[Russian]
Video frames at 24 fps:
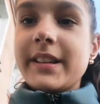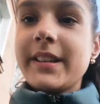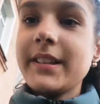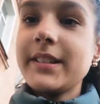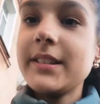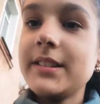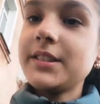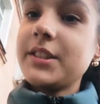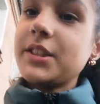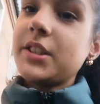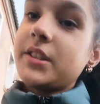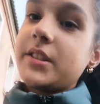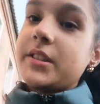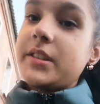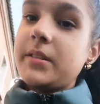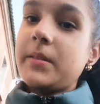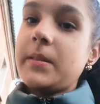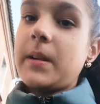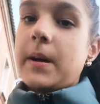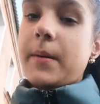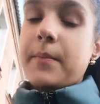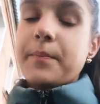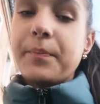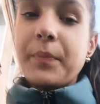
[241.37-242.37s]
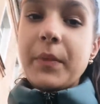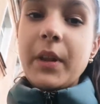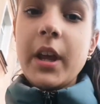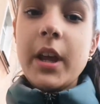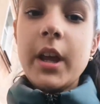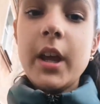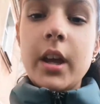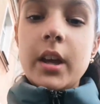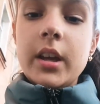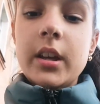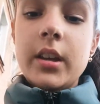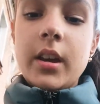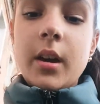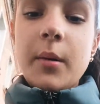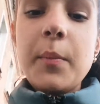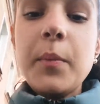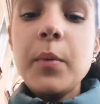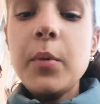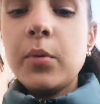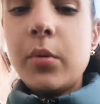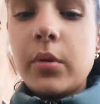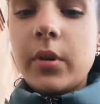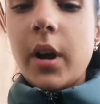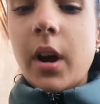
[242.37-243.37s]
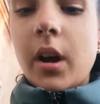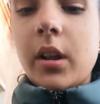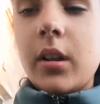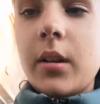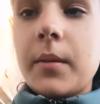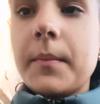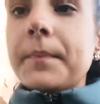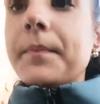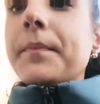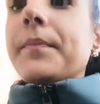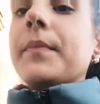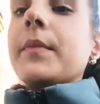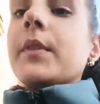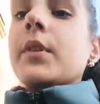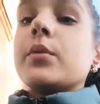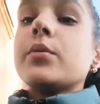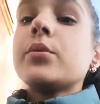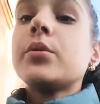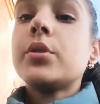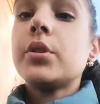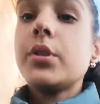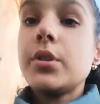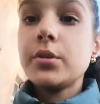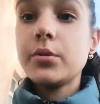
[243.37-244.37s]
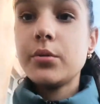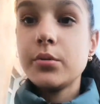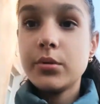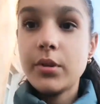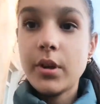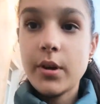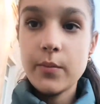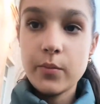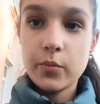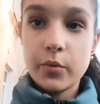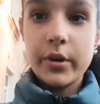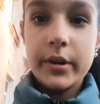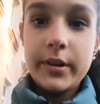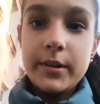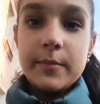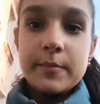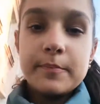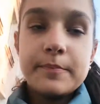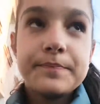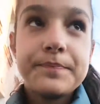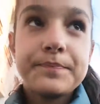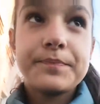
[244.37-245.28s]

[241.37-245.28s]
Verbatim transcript: Какие сейчас дела? Я погуляла, уже иду домой.